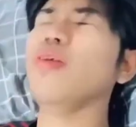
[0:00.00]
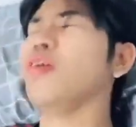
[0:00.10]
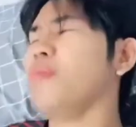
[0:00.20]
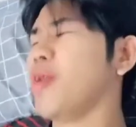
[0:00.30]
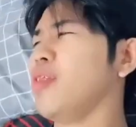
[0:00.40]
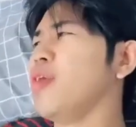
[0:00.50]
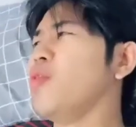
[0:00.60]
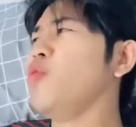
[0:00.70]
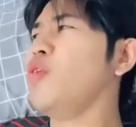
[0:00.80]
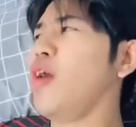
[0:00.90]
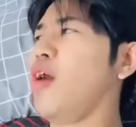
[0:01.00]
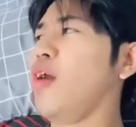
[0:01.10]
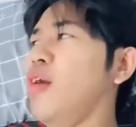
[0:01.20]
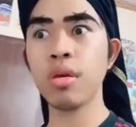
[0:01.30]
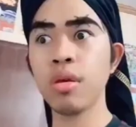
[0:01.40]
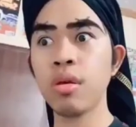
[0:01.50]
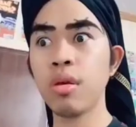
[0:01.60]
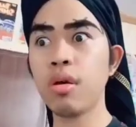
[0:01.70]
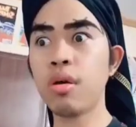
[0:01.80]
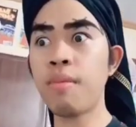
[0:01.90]
Kemarin kan udah
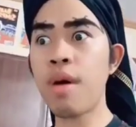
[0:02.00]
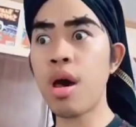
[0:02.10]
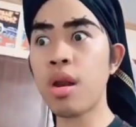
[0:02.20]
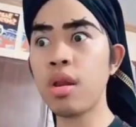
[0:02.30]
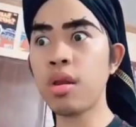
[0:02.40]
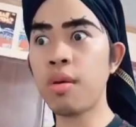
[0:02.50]
kemarin